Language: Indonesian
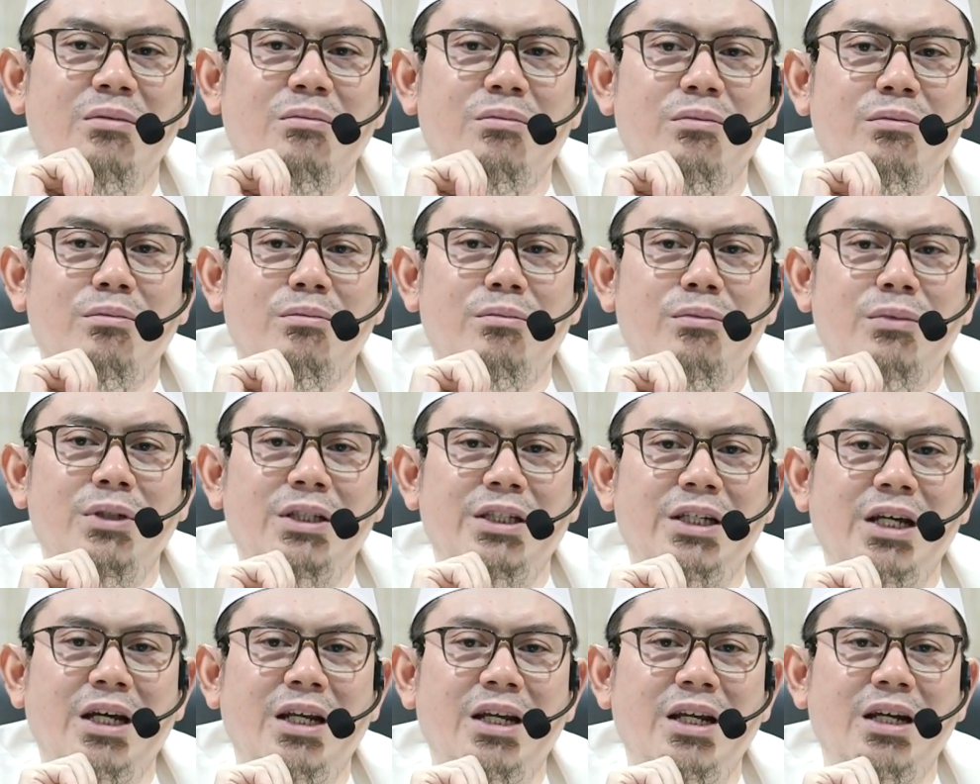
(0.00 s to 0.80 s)

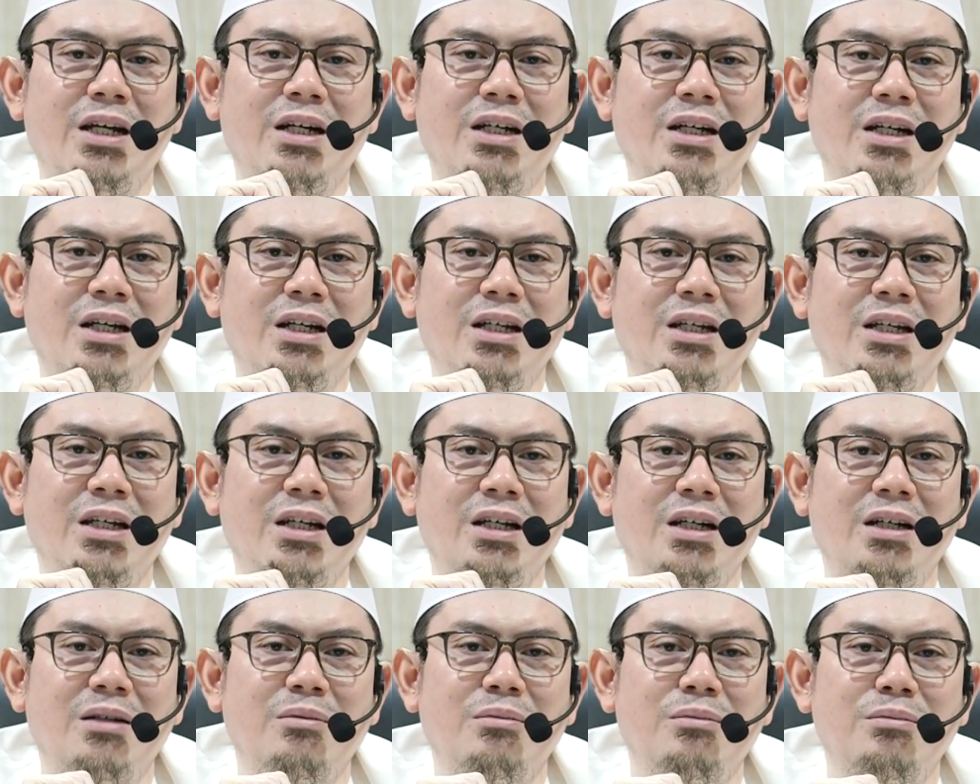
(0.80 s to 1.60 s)
menyalahkan
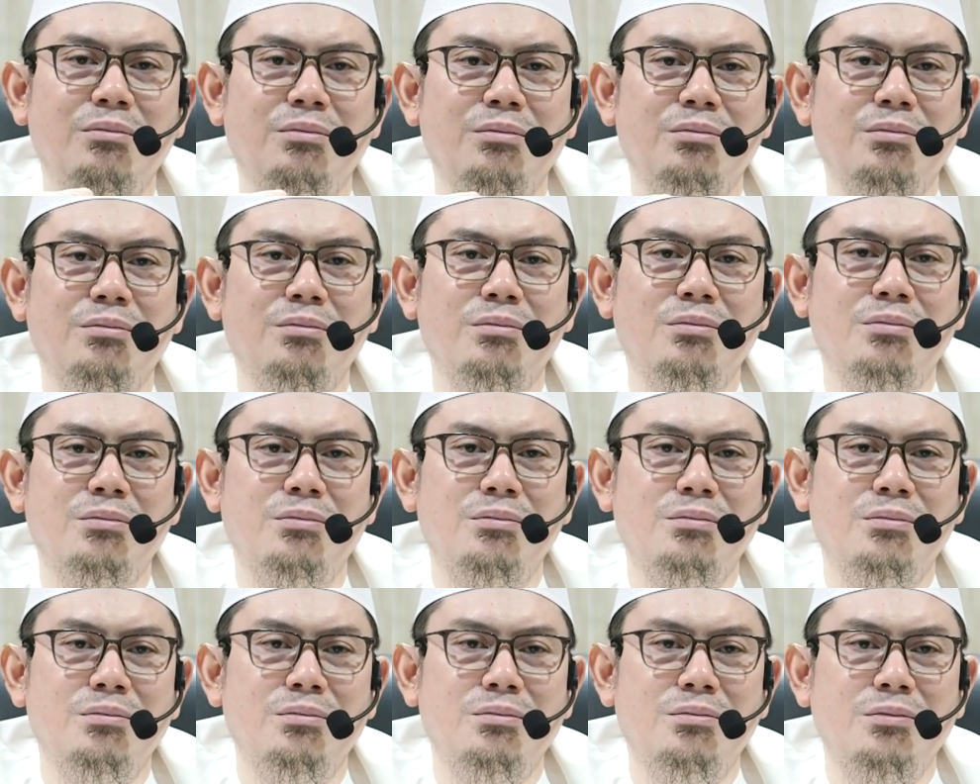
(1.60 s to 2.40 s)
yang
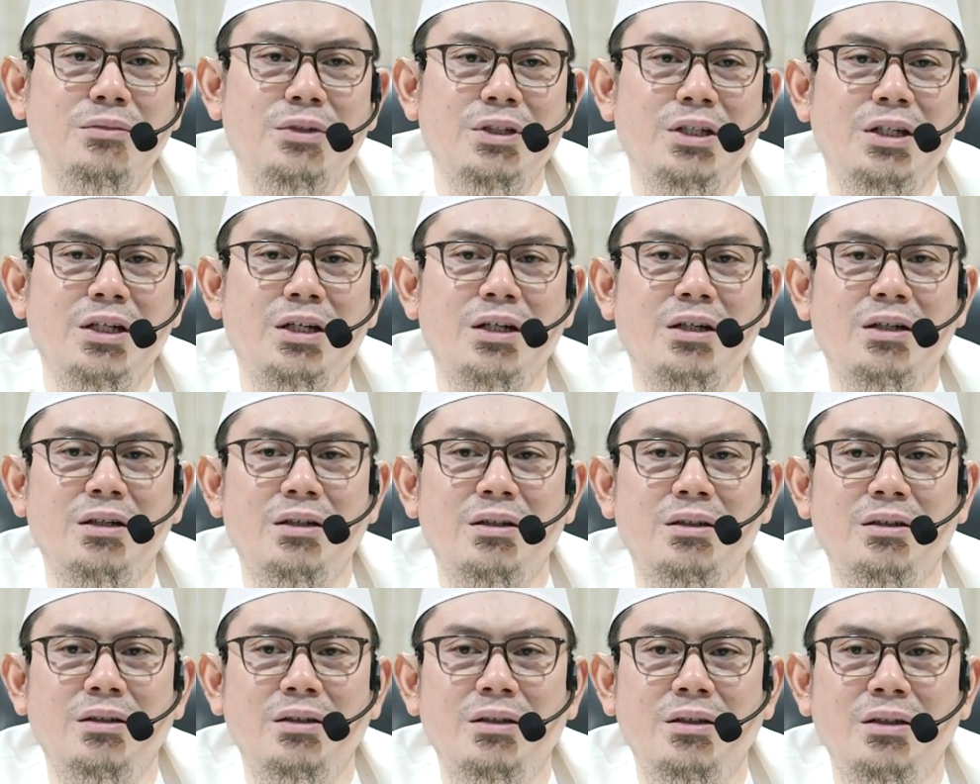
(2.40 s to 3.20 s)

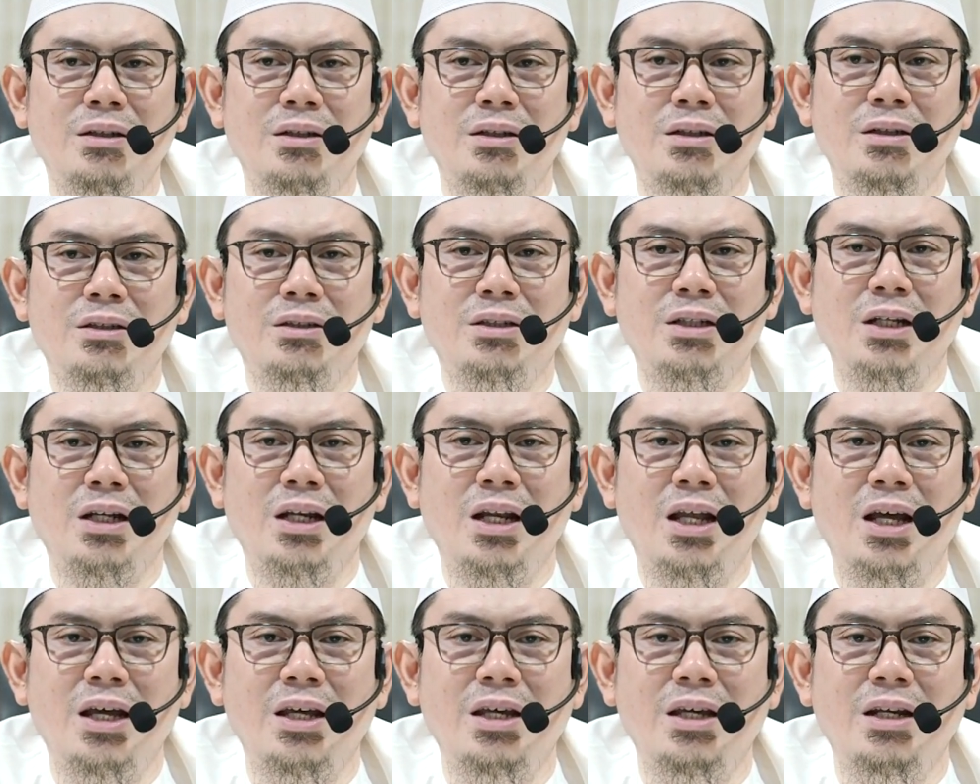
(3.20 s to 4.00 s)
yang
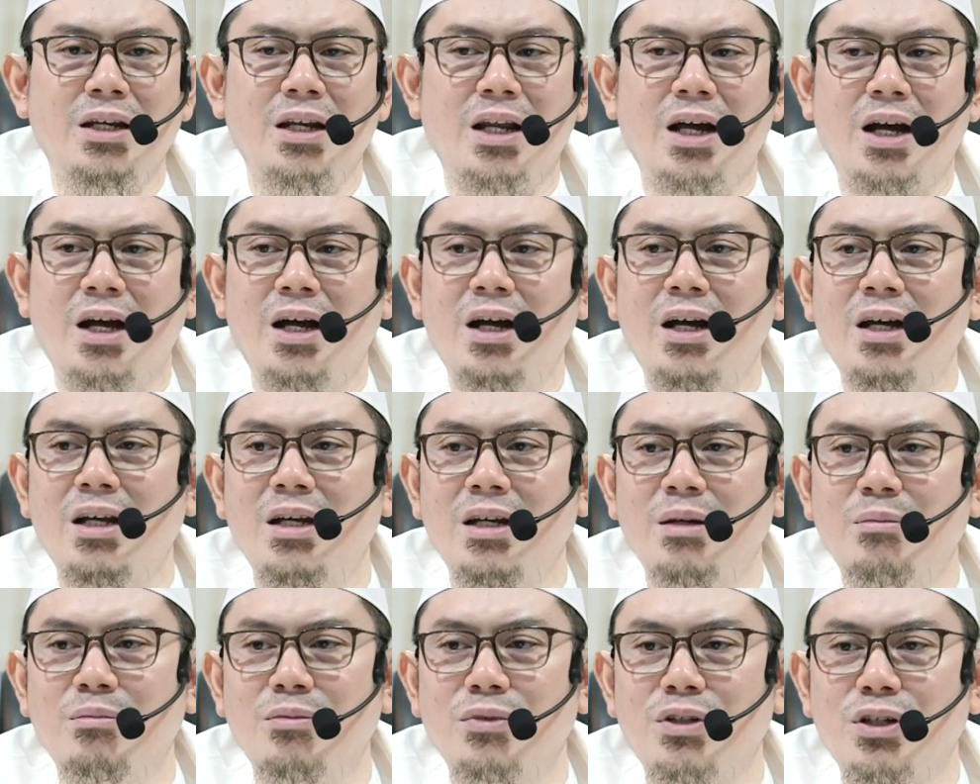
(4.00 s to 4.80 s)
selain
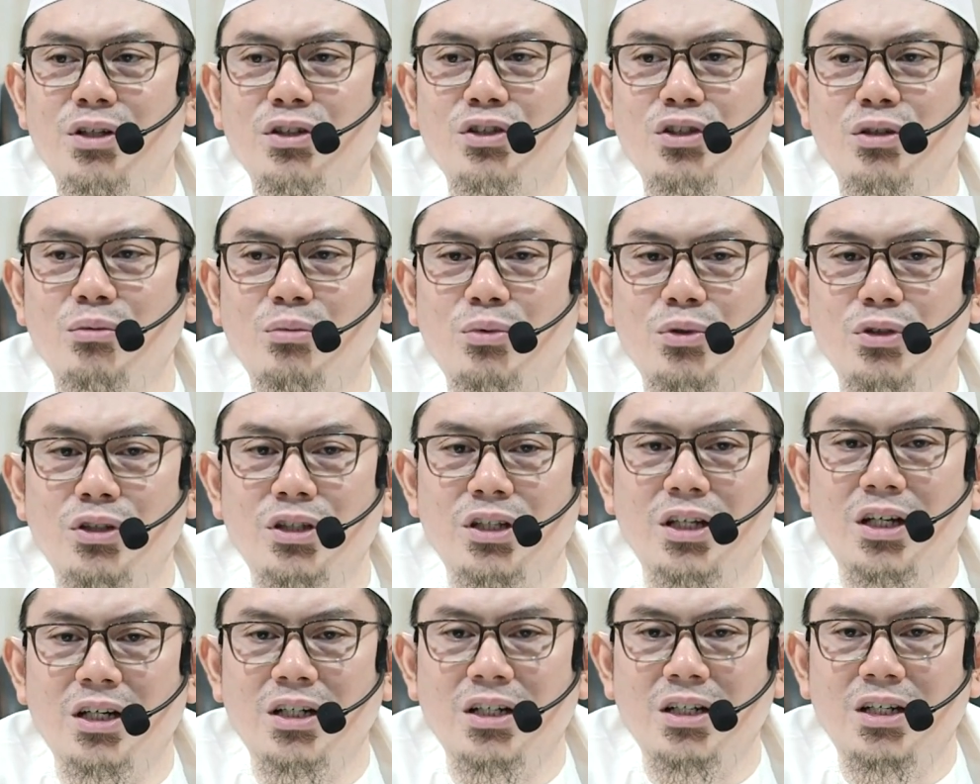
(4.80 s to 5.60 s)
alim tersebut
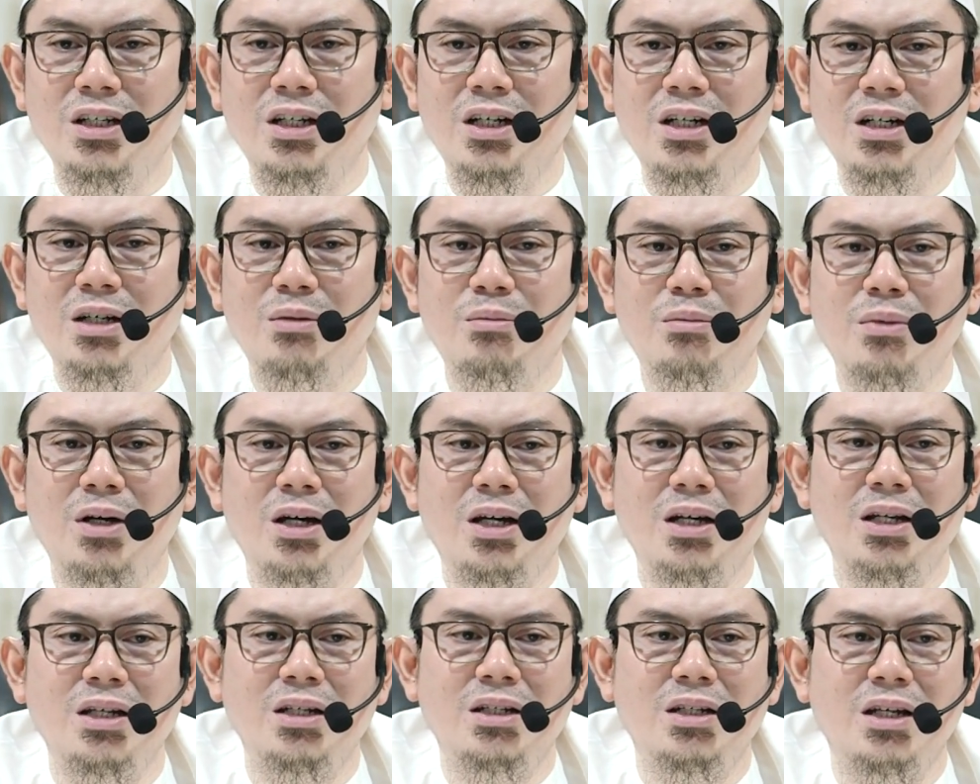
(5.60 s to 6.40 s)
yang dia
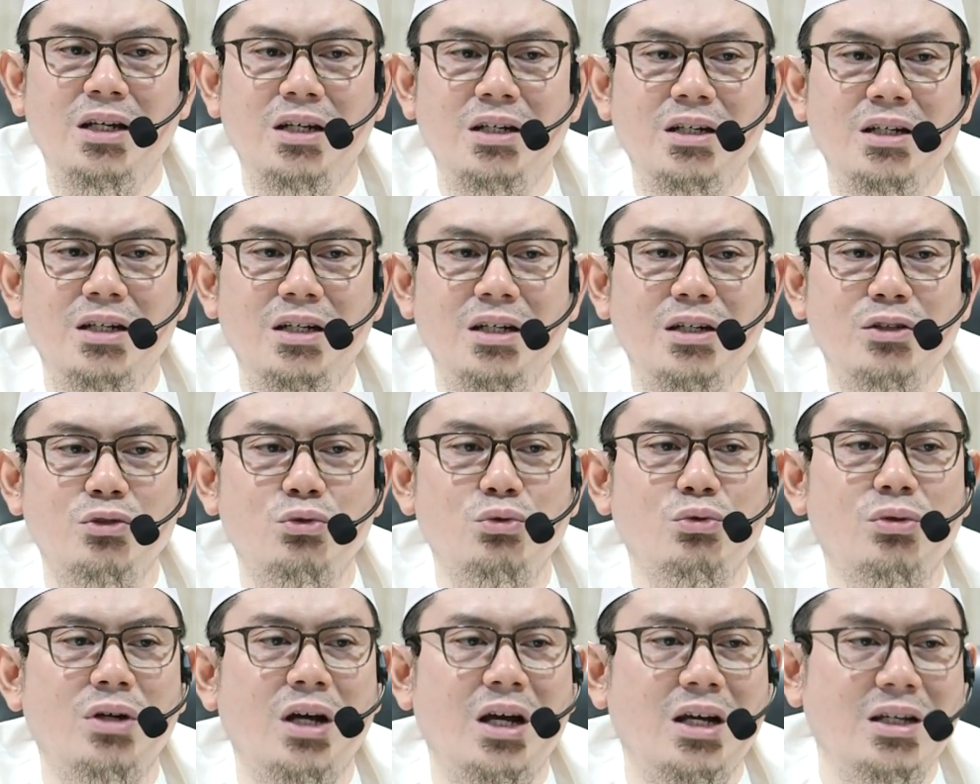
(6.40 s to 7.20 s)
gemari dan dia
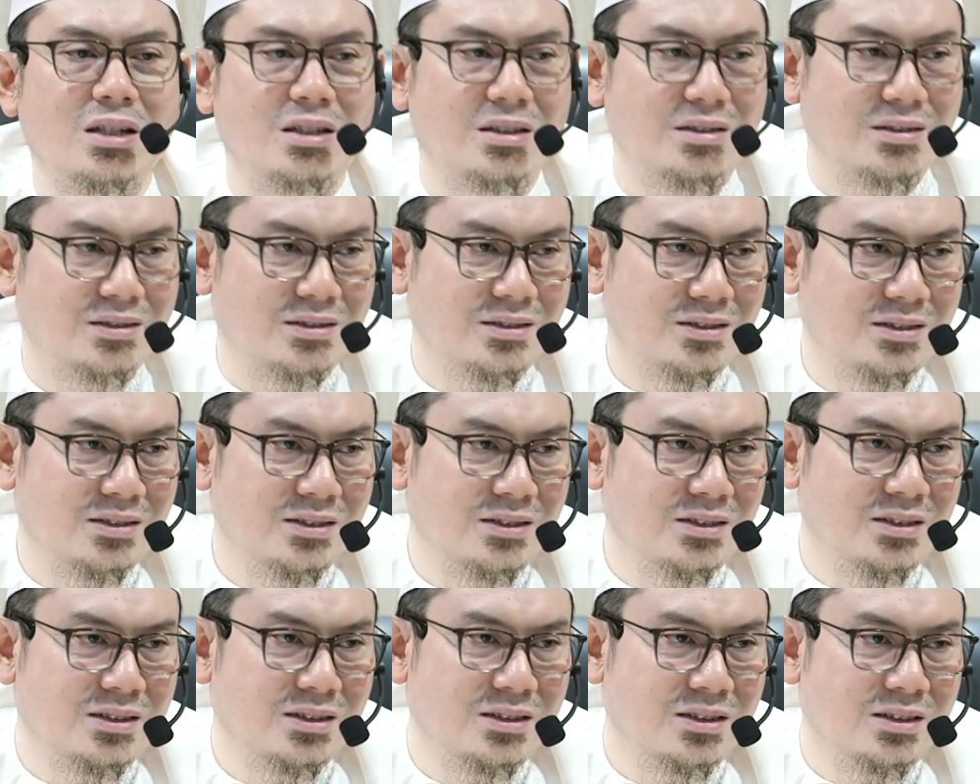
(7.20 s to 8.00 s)
sukai.
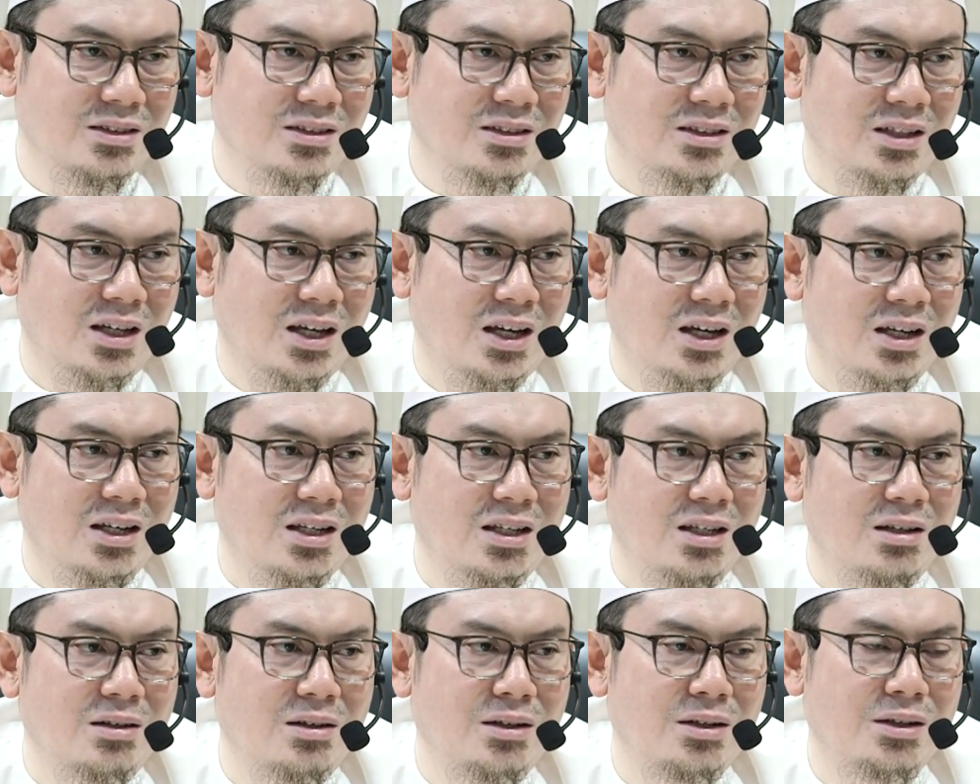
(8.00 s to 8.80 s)
Nah
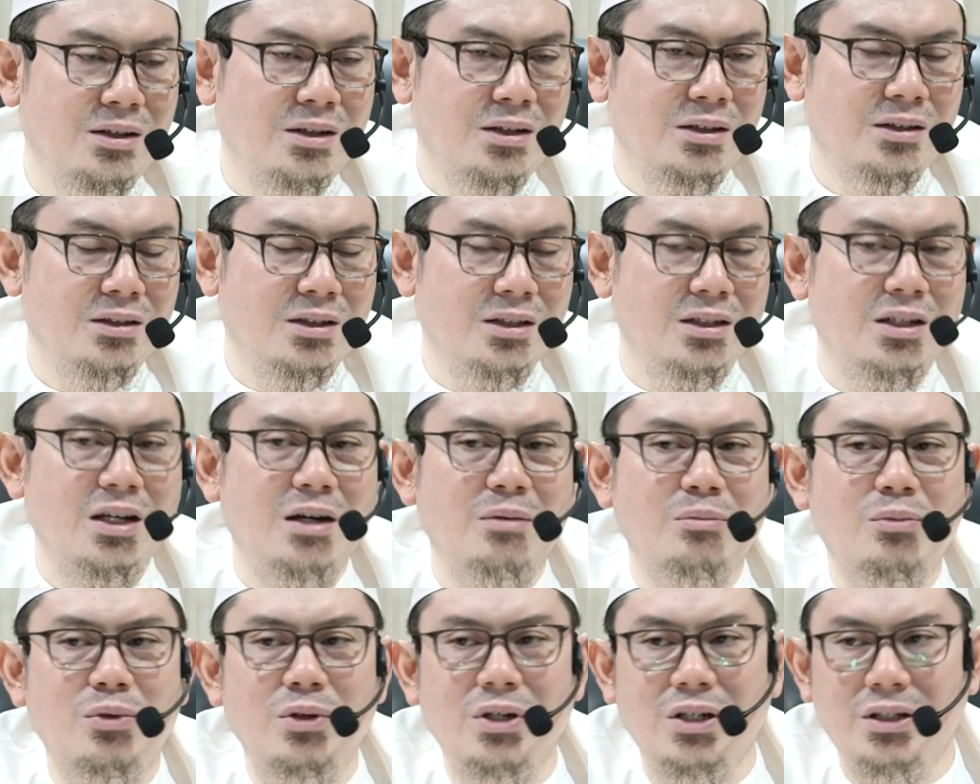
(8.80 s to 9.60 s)
ini
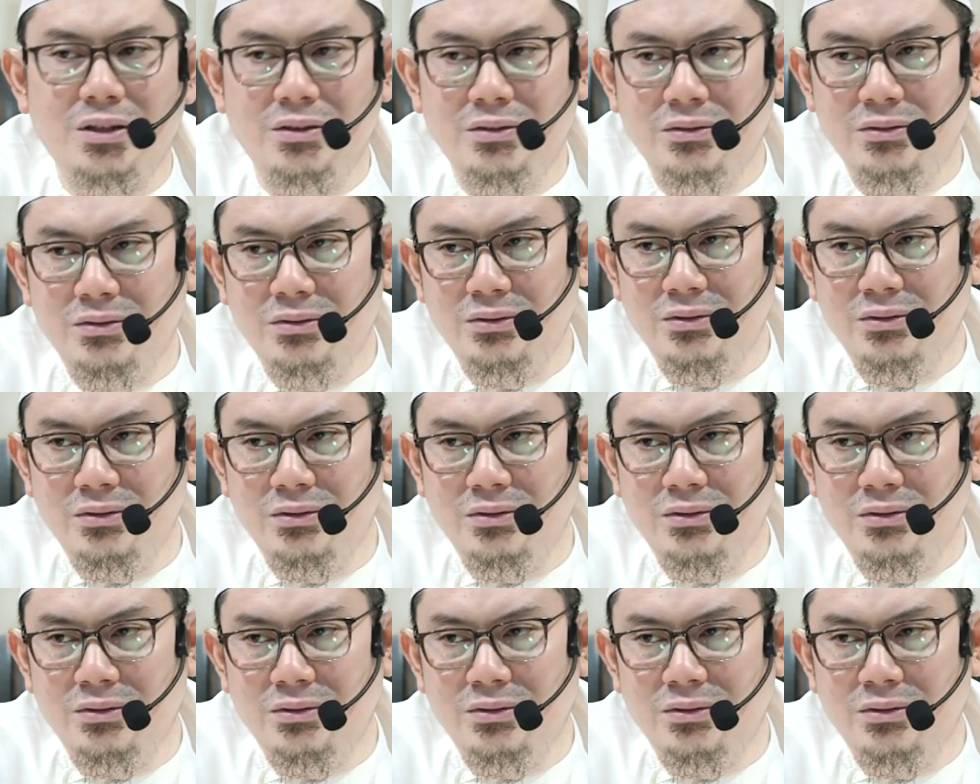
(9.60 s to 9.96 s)
tidak boleh.